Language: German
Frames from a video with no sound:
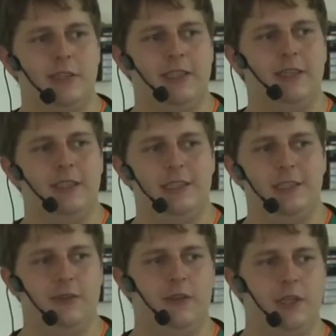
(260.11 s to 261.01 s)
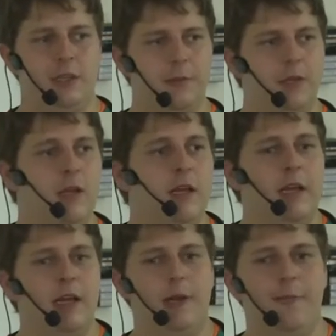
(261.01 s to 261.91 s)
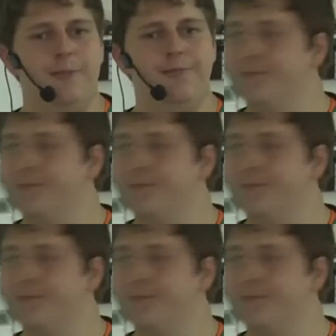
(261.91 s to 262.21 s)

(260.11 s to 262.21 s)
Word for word: Jeder, jedes, jedem. Ähm,